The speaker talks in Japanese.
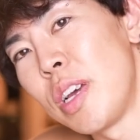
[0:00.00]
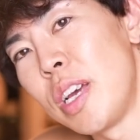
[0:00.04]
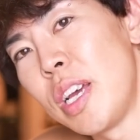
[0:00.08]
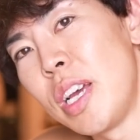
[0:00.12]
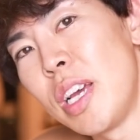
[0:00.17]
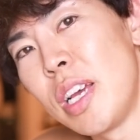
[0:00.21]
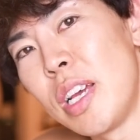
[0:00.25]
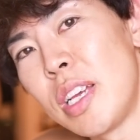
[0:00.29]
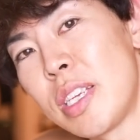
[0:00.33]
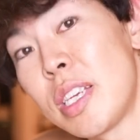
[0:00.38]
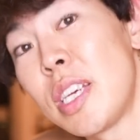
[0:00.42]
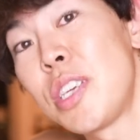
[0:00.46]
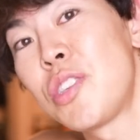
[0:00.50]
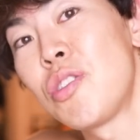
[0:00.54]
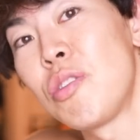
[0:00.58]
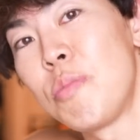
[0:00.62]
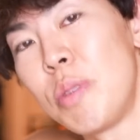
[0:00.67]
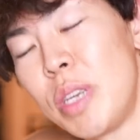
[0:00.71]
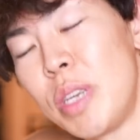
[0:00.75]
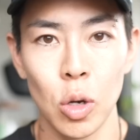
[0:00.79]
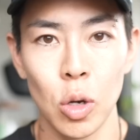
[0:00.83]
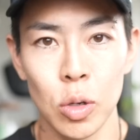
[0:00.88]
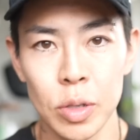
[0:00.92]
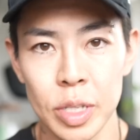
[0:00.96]
えー、最終
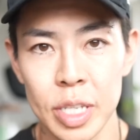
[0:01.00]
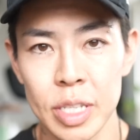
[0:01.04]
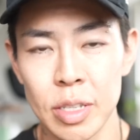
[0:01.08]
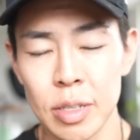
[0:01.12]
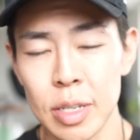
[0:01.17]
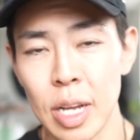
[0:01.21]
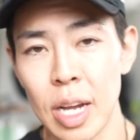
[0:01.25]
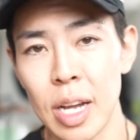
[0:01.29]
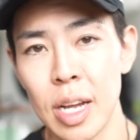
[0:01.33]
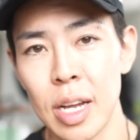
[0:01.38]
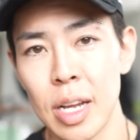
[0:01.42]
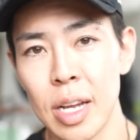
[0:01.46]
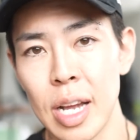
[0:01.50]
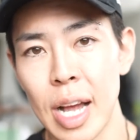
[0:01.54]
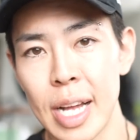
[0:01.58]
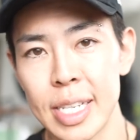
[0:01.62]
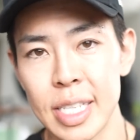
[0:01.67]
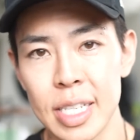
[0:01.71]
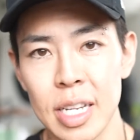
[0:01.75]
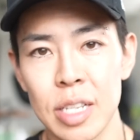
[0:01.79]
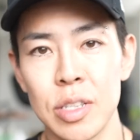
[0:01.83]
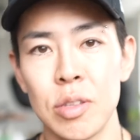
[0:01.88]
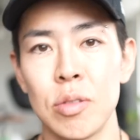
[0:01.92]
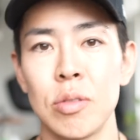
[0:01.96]
本日が
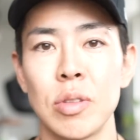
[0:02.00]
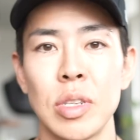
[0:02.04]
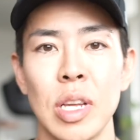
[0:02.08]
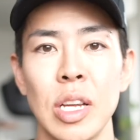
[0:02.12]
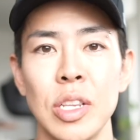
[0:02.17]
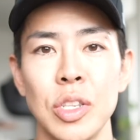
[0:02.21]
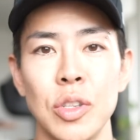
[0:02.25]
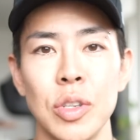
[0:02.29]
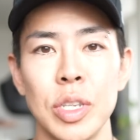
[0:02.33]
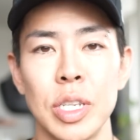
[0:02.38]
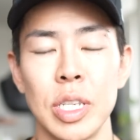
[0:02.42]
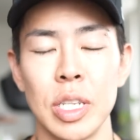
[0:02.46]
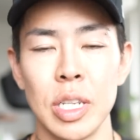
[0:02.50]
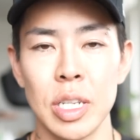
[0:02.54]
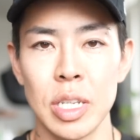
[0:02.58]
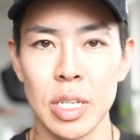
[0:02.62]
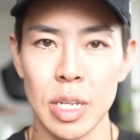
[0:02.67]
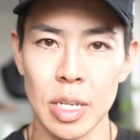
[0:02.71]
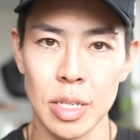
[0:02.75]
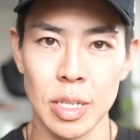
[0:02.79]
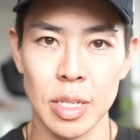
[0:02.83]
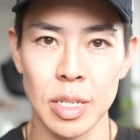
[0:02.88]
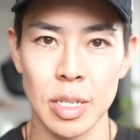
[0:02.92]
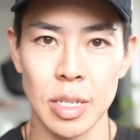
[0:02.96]
8月の31
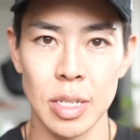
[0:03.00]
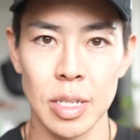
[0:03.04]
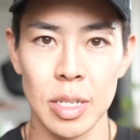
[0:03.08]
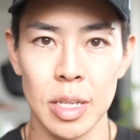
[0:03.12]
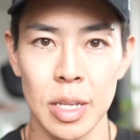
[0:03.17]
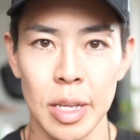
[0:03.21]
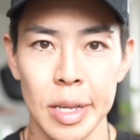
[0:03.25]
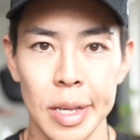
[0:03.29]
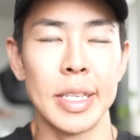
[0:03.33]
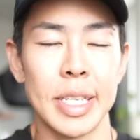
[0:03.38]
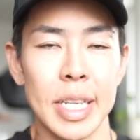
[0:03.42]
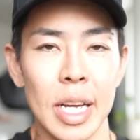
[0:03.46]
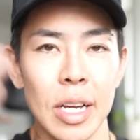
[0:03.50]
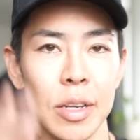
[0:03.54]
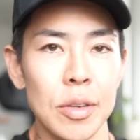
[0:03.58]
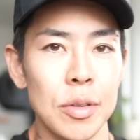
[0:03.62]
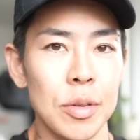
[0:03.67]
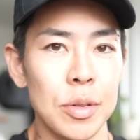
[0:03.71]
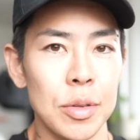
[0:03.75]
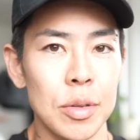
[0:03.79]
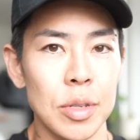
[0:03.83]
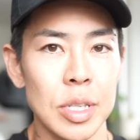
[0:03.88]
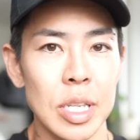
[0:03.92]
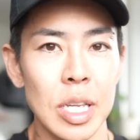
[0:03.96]
日です
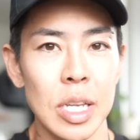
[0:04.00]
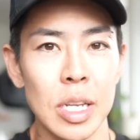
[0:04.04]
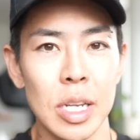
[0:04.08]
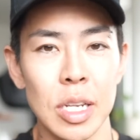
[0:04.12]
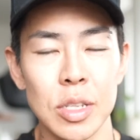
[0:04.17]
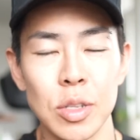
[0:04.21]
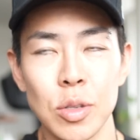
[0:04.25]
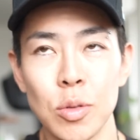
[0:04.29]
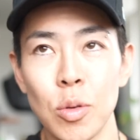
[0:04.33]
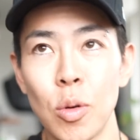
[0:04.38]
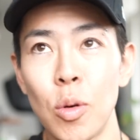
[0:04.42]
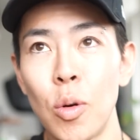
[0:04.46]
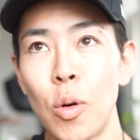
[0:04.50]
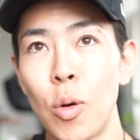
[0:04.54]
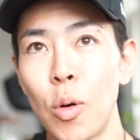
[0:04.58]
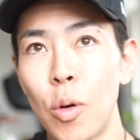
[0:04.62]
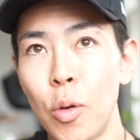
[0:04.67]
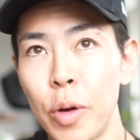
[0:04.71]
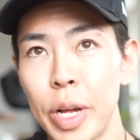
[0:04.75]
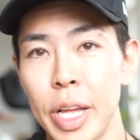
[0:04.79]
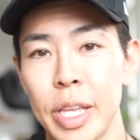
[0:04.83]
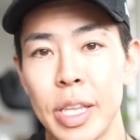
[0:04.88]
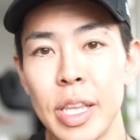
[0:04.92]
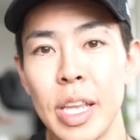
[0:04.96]
ジャンクフード生活を
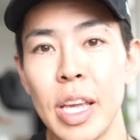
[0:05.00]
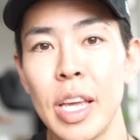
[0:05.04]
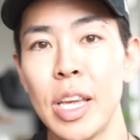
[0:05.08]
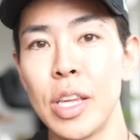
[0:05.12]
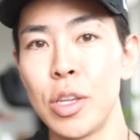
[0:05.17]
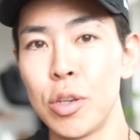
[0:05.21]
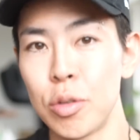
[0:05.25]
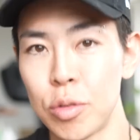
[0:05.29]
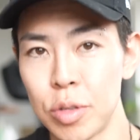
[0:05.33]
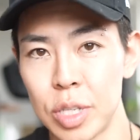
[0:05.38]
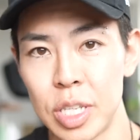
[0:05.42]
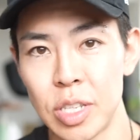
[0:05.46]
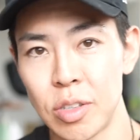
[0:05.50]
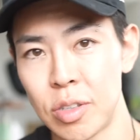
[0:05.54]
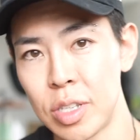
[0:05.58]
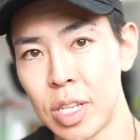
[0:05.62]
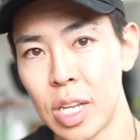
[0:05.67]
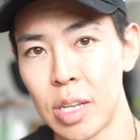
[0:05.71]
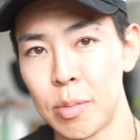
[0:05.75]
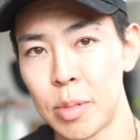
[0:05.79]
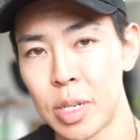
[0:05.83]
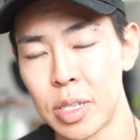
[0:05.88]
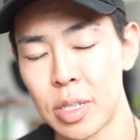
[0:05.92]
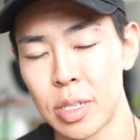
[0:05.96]
終えて翌日に
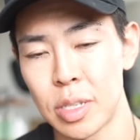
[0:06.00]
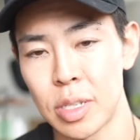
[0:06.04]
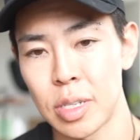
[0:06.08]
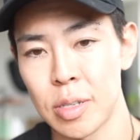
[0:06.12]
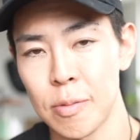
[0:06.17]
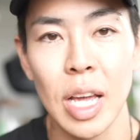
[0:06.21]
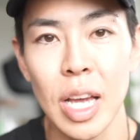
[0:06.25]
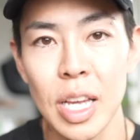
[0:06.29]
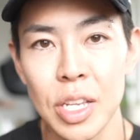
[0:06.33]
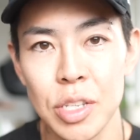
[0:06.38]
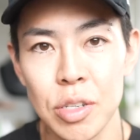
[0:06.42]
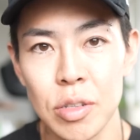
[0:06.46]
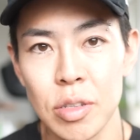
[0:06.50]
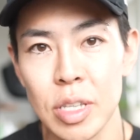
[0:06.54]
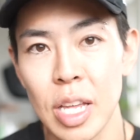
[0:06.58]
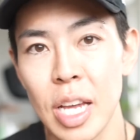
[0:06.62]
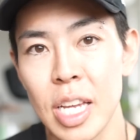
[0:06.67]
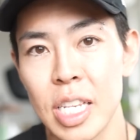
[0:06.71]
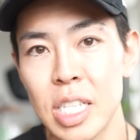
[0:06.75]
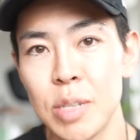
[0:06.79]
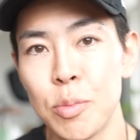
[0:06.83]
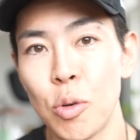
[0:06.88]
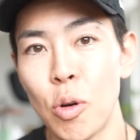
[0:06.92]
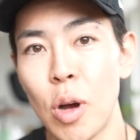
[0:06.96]
なります体重
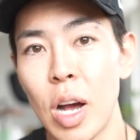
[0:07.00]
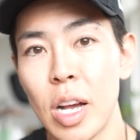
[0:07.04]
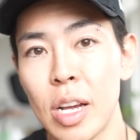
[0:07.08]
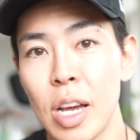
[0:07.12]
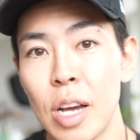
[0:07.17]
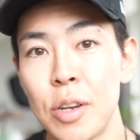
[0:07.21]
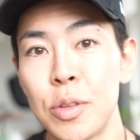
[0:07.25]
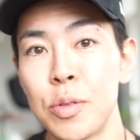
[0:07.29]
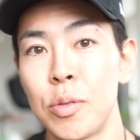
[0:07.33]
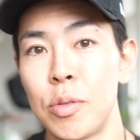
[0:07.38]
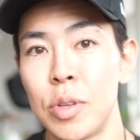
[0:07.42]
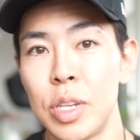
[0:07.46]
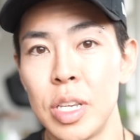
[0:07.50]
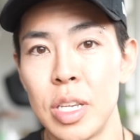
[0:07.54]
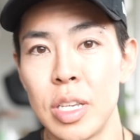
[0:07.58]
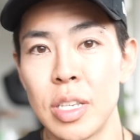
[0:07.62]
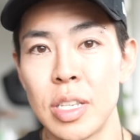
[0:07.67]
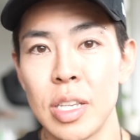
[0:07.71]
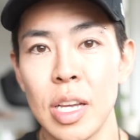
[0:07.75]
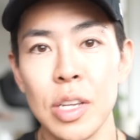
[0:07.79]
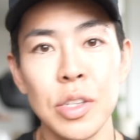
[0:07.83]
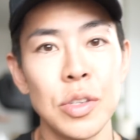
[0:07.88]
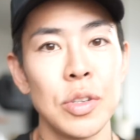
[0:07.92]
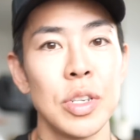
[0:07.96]
体脂肪を測るのに
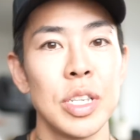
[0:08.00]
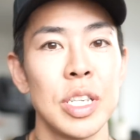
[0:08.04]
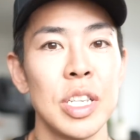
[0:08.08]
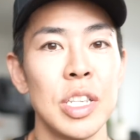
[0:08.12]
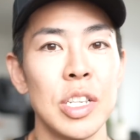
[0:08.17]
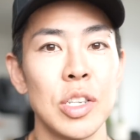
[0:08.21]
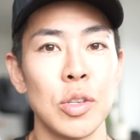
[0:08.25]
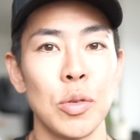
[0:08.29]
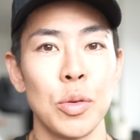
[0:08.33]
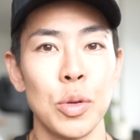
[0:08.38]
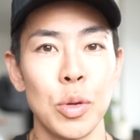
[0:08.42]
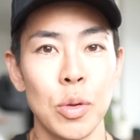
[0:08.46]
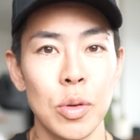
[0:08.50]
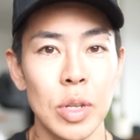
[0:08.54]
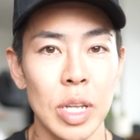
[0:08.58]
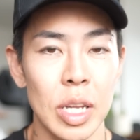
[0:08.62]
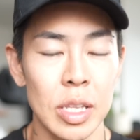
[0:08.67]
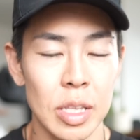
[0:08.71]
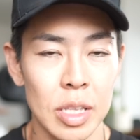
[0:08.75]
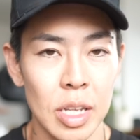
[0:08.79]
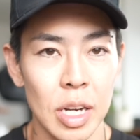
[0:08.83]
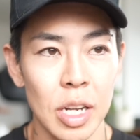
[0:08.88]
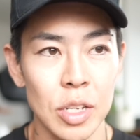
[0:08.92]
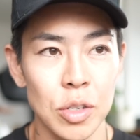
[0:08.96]
31日の夜
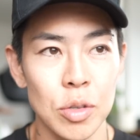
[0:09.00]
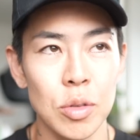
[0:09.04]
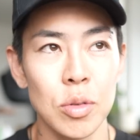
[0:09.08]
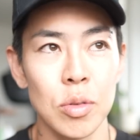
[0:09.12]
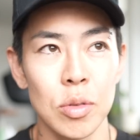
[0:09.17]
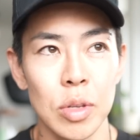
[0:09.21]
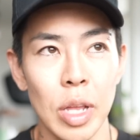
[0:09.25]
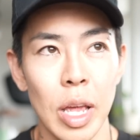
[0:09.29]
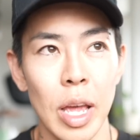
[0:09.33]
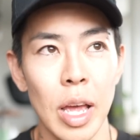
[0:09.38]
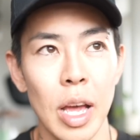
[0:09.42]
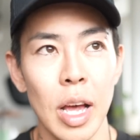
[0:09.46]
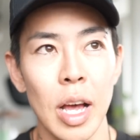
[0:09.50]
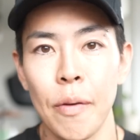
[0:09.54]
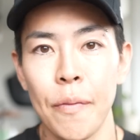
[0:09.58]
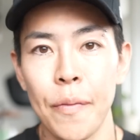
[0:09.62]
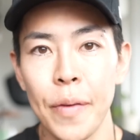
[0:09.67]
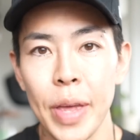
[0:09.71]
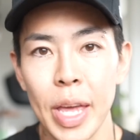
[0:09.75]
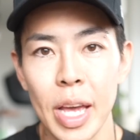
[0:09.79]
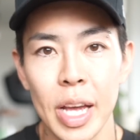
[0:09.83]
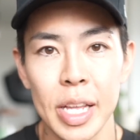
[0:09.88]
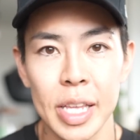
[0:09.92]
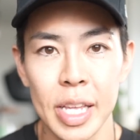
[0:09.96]
だったらちょっとね
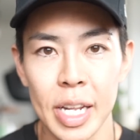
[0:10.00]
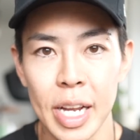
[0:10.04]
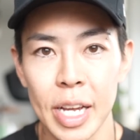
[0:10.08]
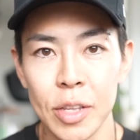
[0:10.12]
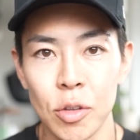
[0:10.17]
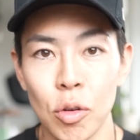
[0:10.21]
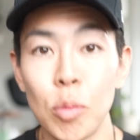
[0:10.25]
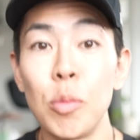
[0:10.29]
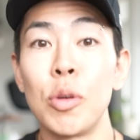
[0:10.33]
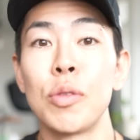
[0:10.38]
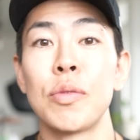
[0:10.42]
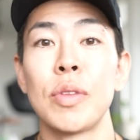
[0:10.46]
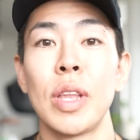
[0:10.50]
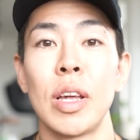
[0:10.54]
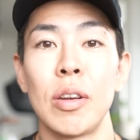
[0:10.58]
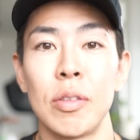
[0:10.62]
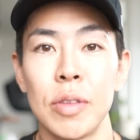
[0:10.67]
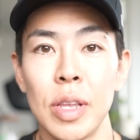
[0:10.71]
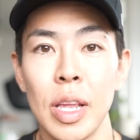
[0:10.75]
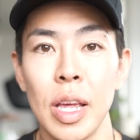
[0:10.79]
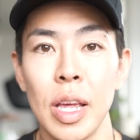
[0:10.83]
フェアでないと思ったの